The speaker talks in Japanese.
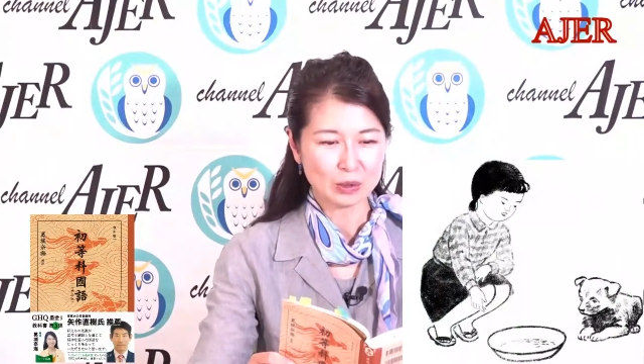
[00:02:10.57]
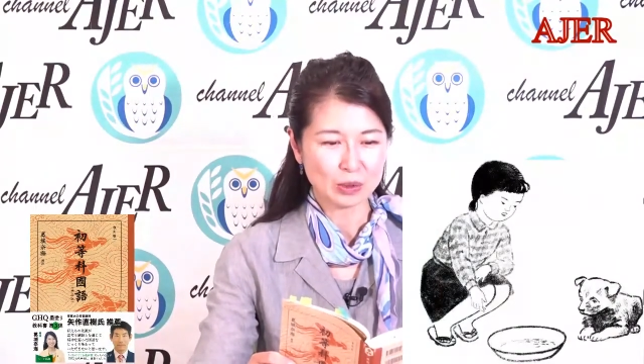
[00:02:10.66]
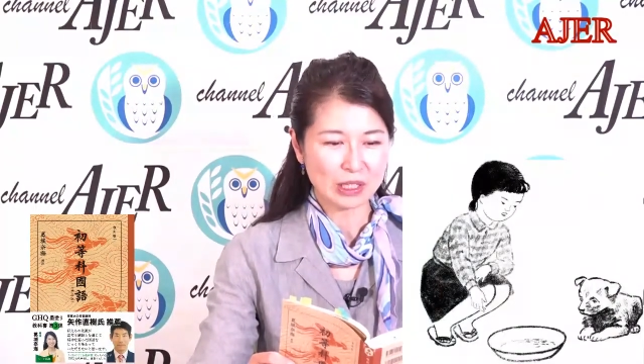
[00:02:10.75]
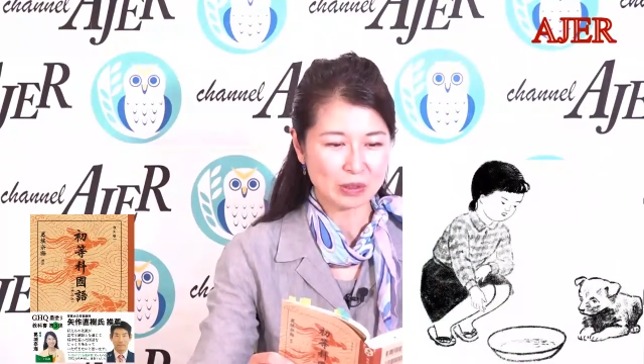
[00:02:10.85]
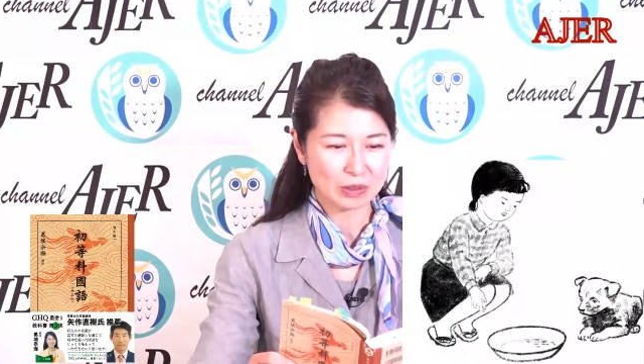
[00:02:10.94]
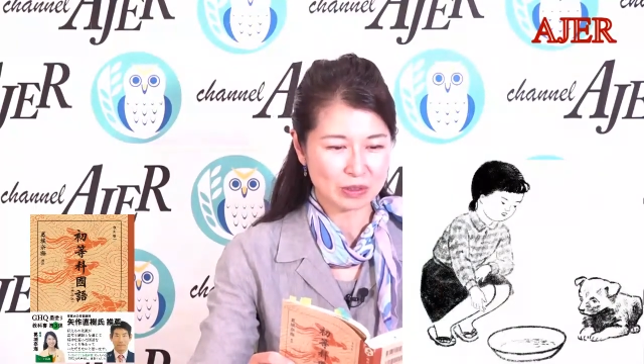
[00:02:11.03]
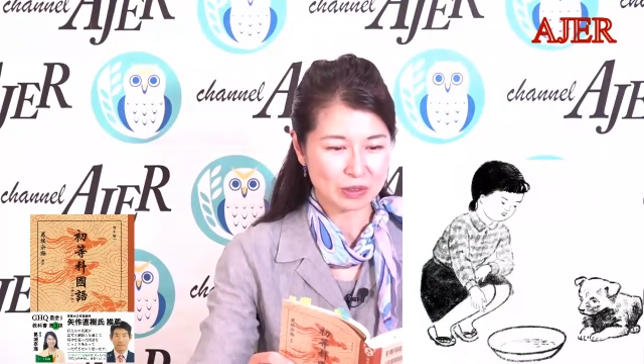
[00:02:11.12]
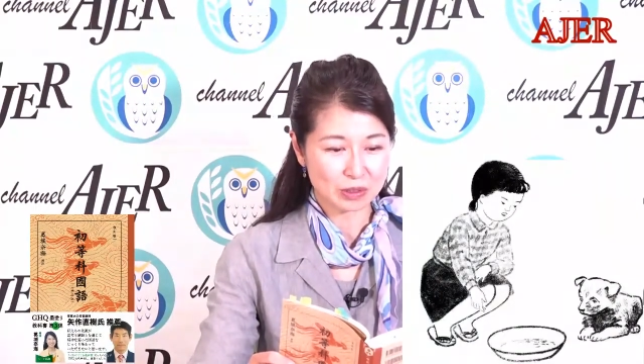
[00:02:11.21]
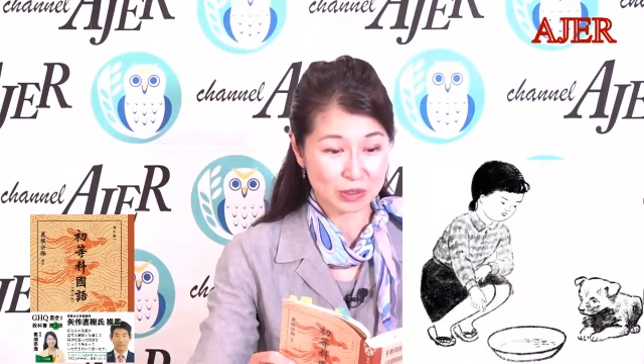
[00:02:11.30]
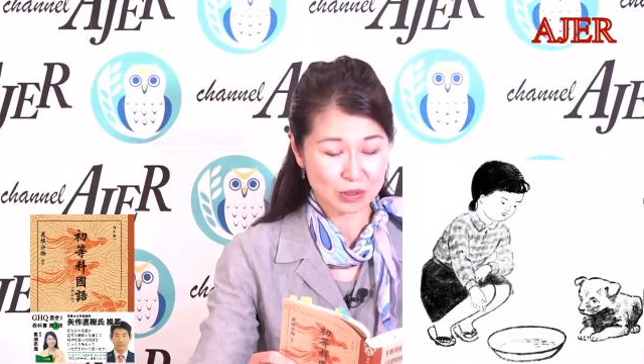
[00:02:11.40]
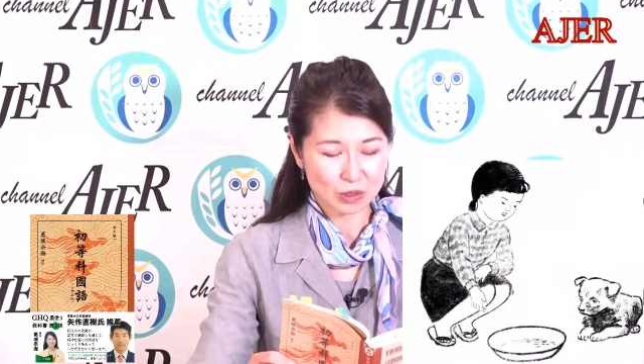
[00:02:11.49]
トネの来る
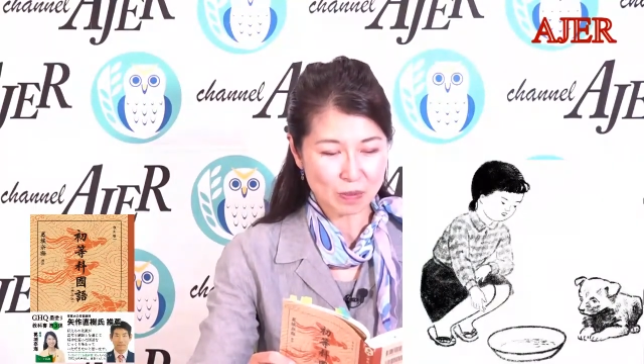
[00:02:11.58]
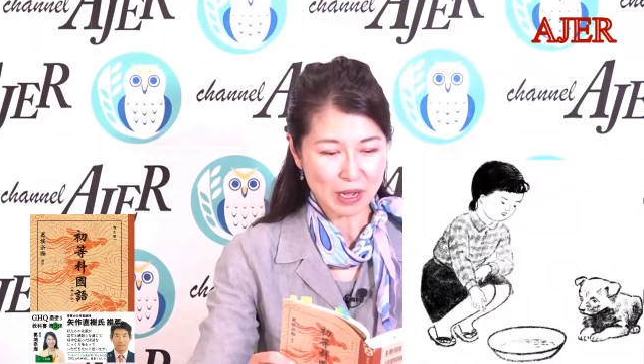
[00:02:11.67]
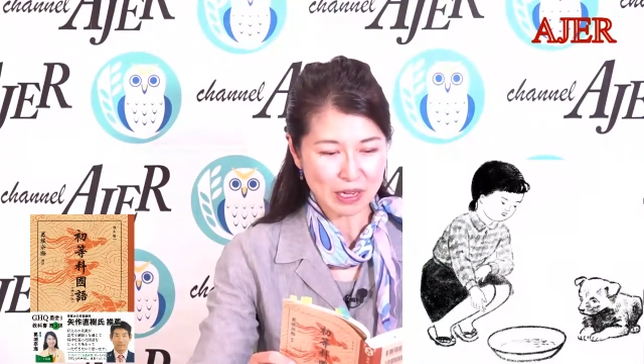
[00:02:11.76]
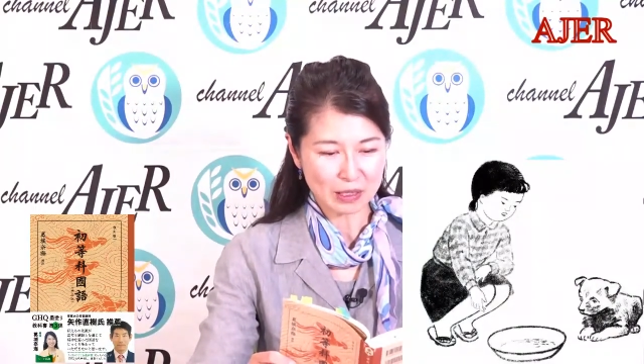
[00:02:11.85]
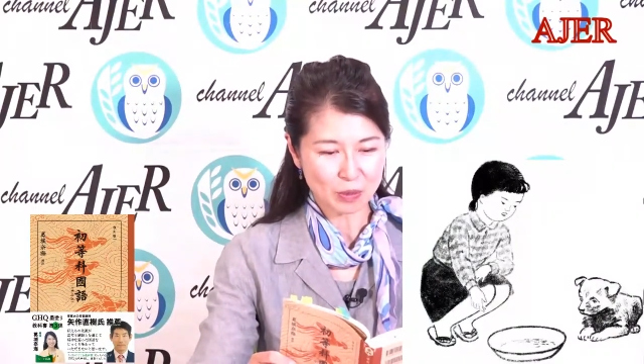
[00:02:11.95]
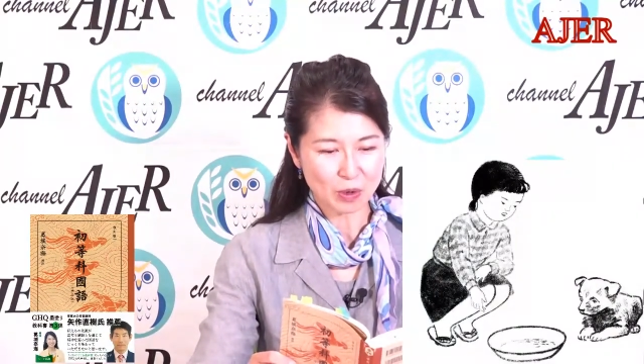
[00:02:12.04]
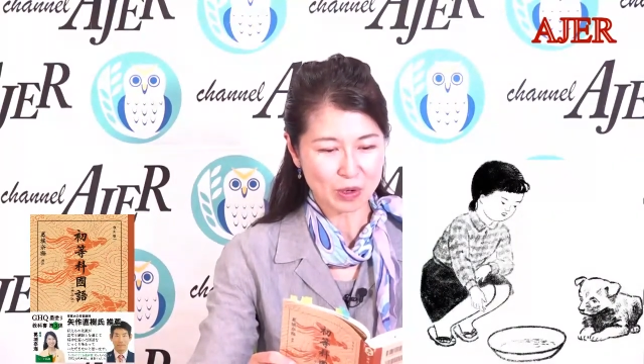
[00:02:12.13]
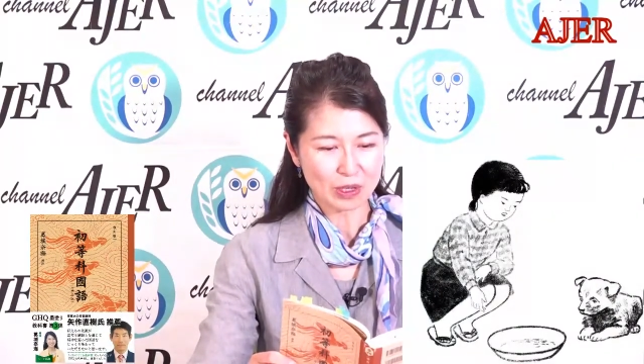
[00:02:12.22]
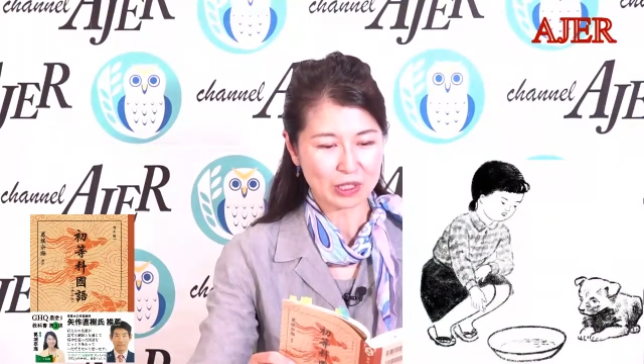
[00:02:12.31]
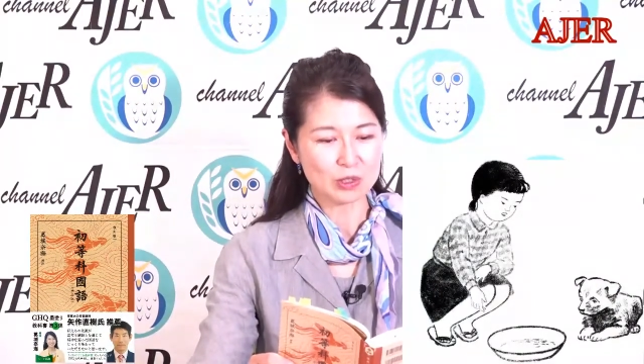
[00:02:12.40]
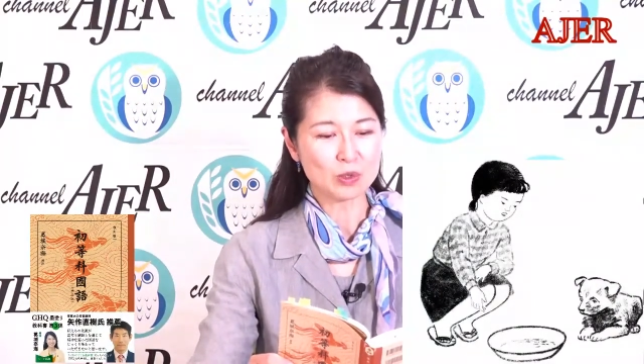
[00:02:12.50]
ずっと前にも
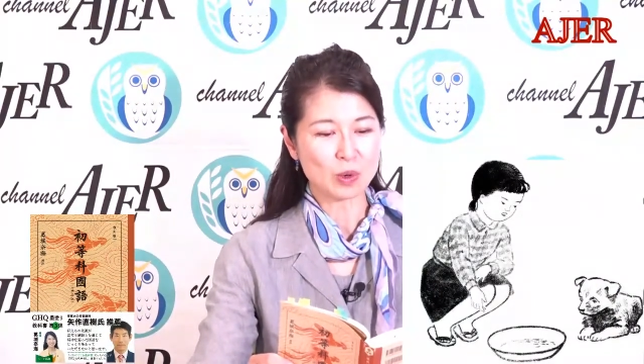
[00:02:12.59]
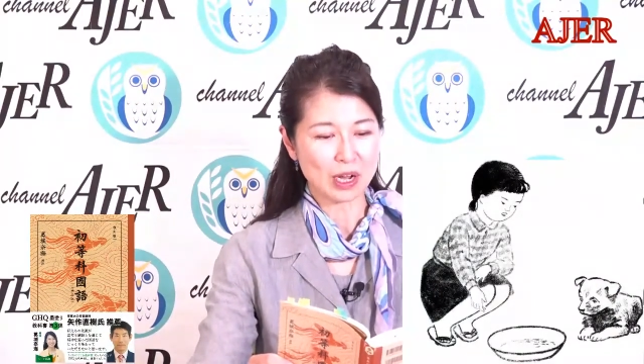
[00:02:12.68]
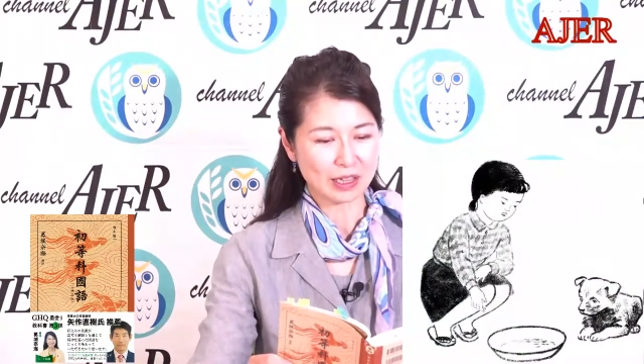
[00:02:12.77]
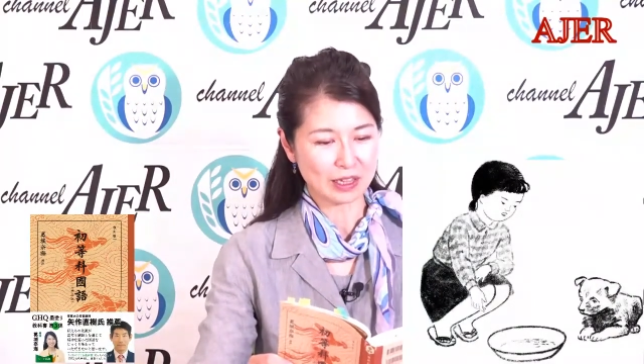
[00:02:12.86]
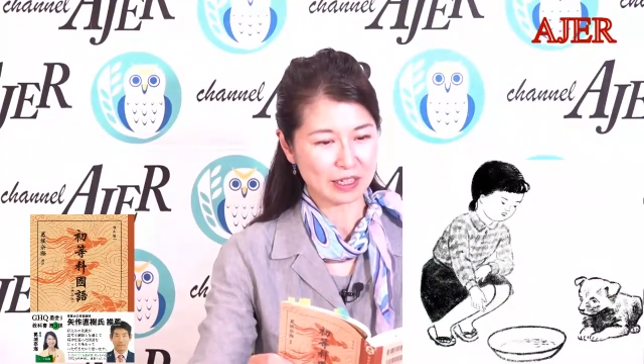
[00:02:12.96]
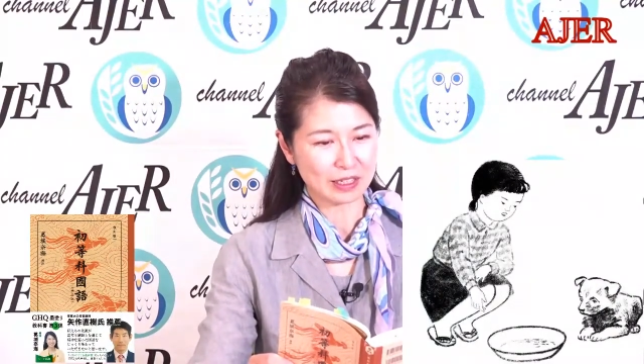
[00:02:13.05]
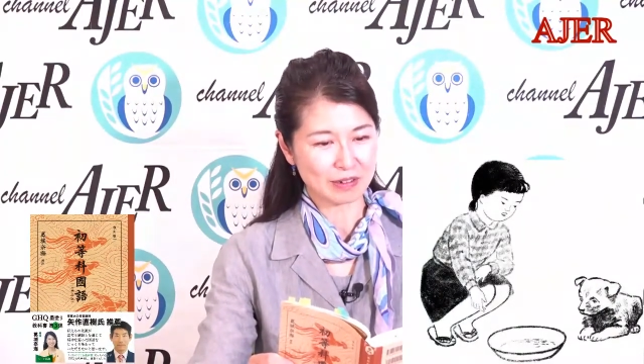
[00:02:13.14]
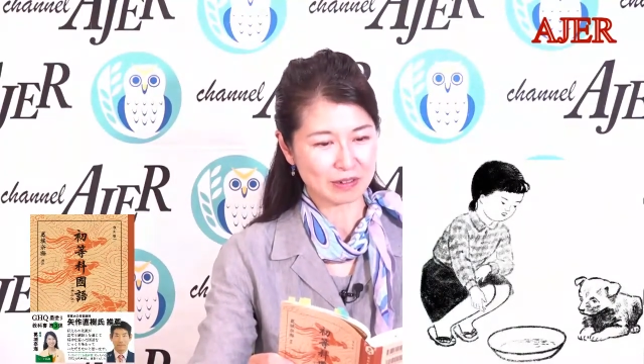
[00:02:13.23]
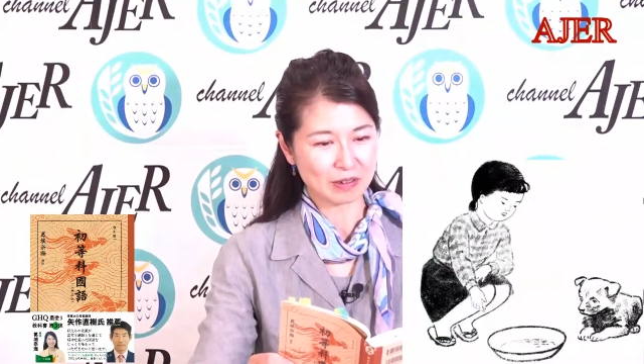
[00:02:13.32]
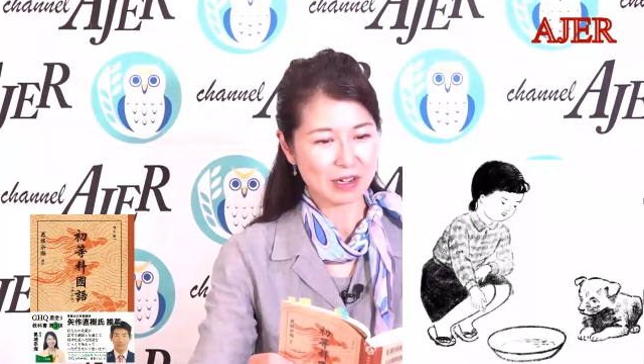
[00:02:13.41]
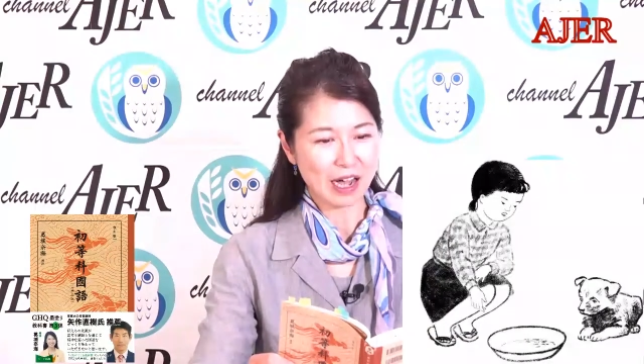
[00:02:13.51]
犬を飼っていた
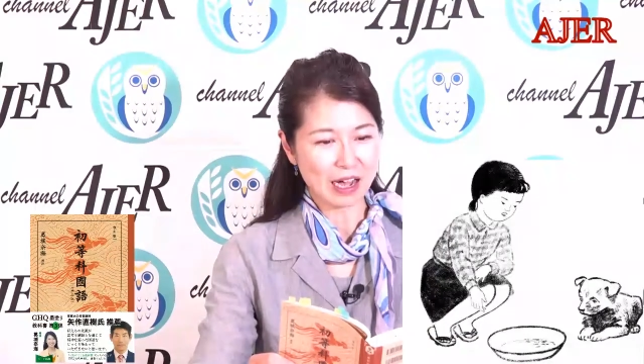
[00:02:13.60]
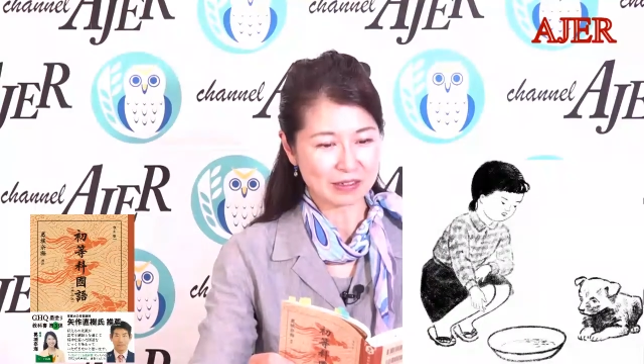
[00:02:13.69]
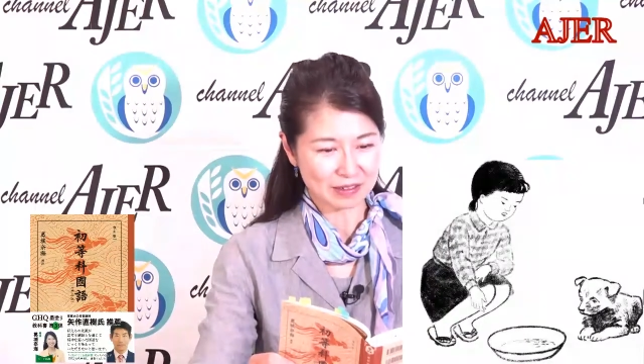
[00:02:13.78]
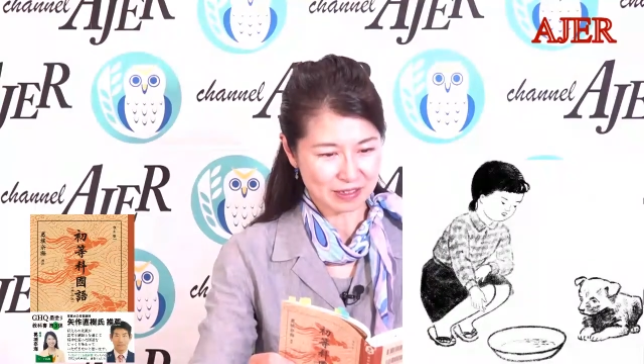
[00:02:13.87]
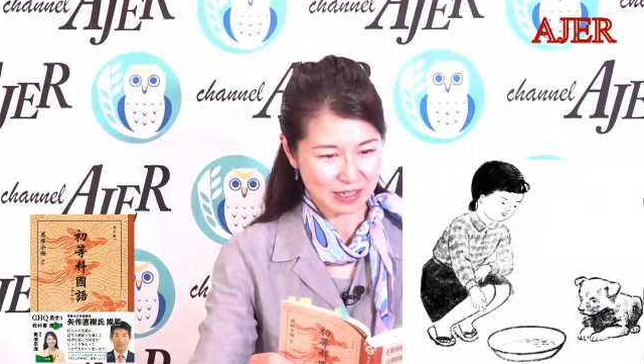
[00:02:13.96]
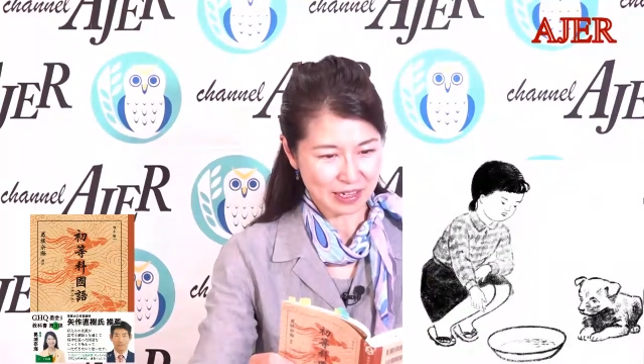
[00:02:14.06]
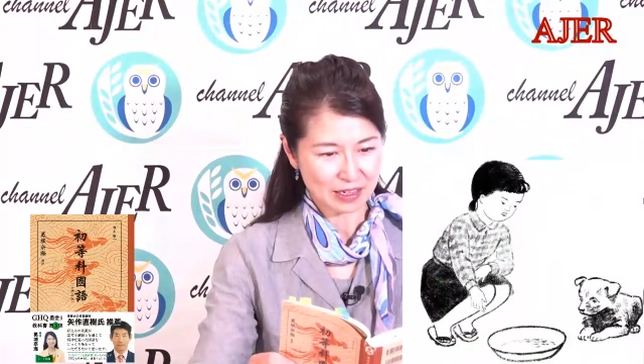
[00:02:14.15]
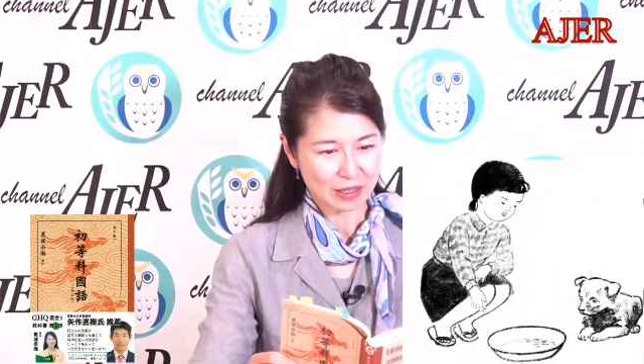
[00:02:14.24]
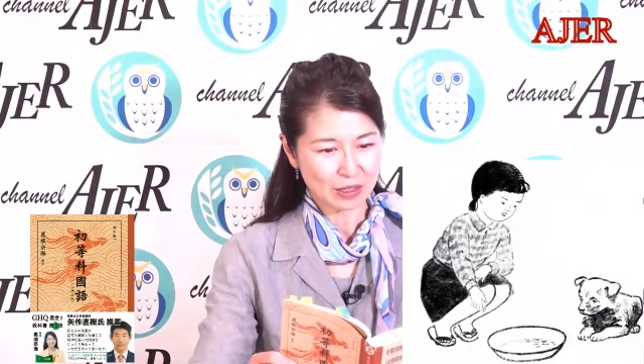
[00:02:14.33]
ことがあるので、